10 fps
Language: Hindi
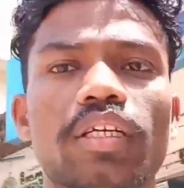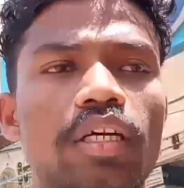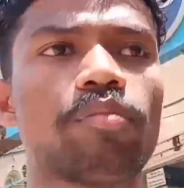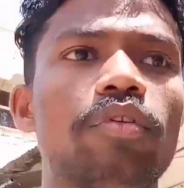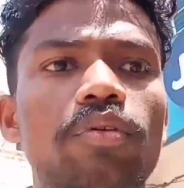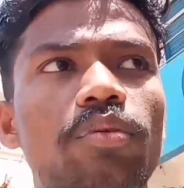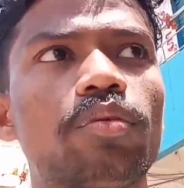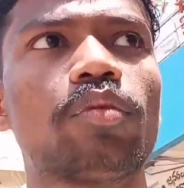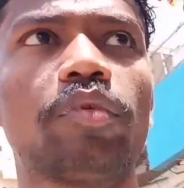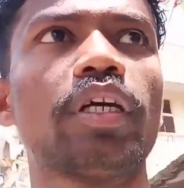के आ जाऊँ
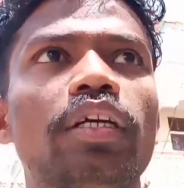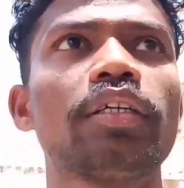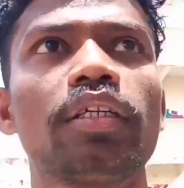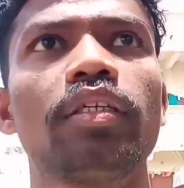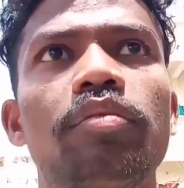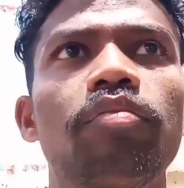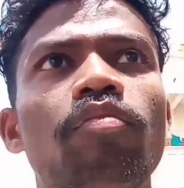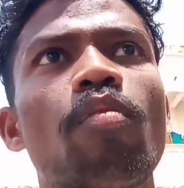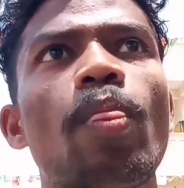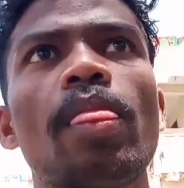तो यहाँ
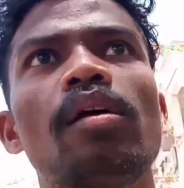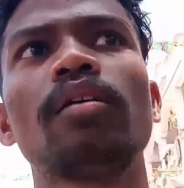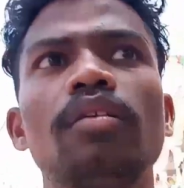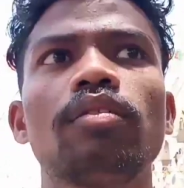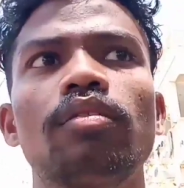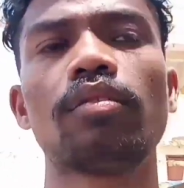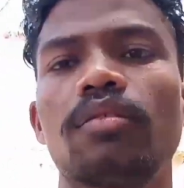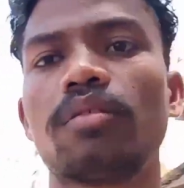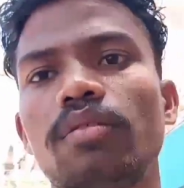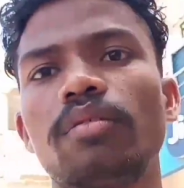से जाऊँगा बस स्टैंड तक
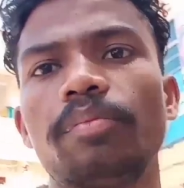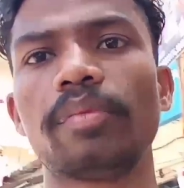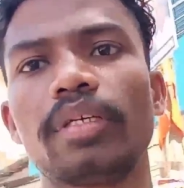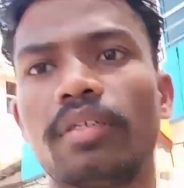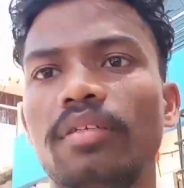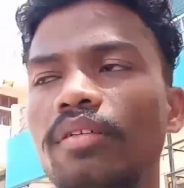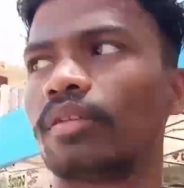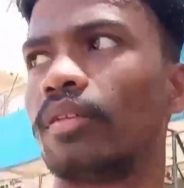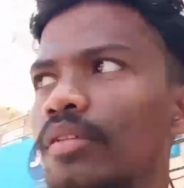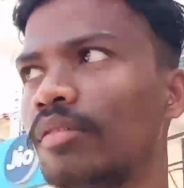तो बस स्टैंड से देख के
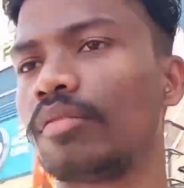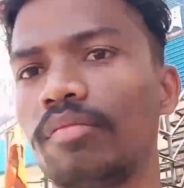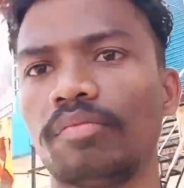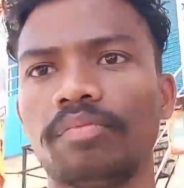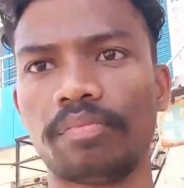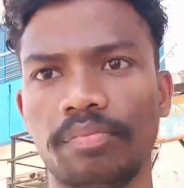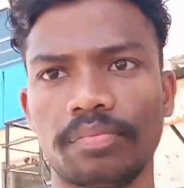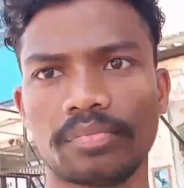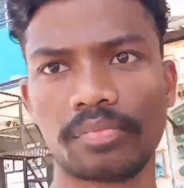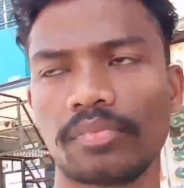ऐसे है दिखने में तो
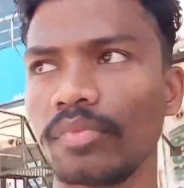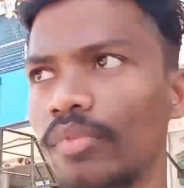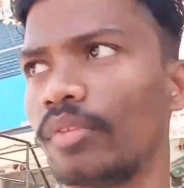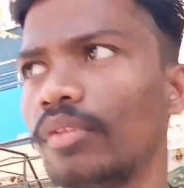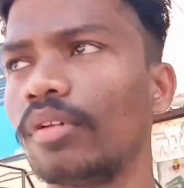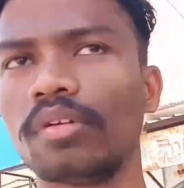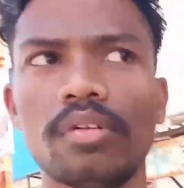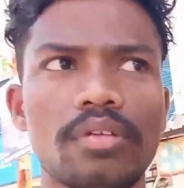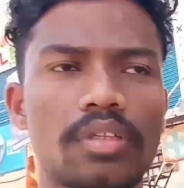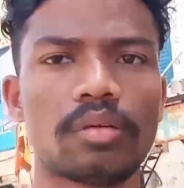
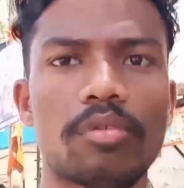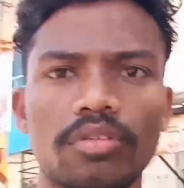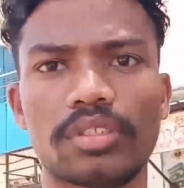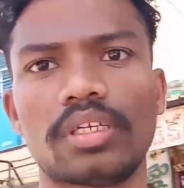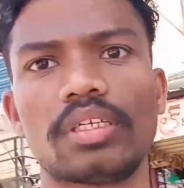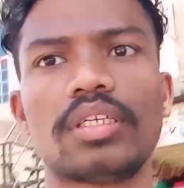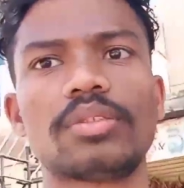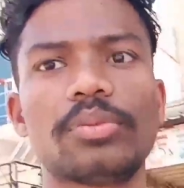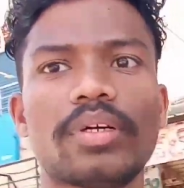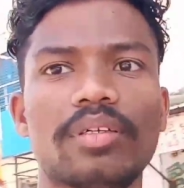आगे देखेंगे
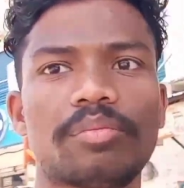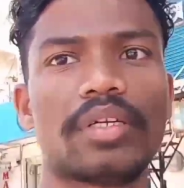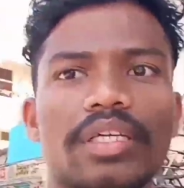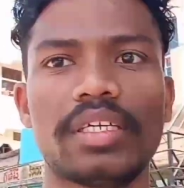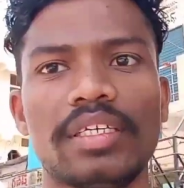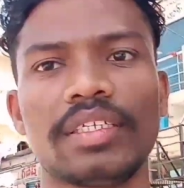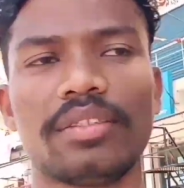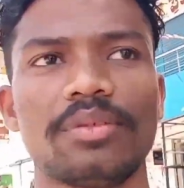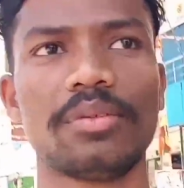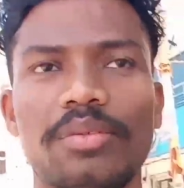तो पहली बार
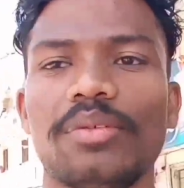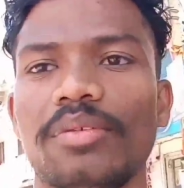हाँ है तो